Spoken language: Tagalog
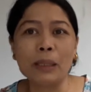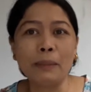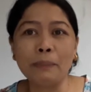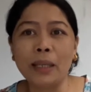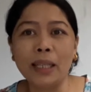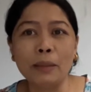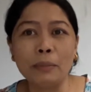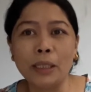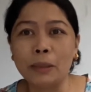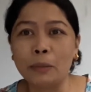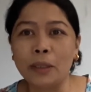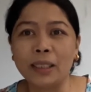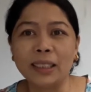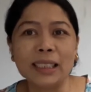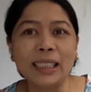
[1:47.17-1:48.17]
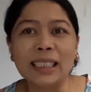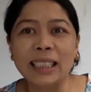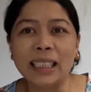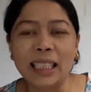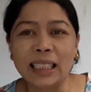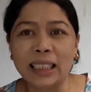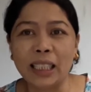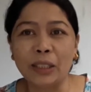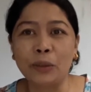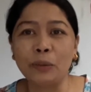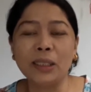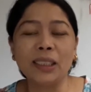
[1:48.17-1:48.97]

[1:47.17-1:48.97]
Pilipina mismo ang sisira sa iyo,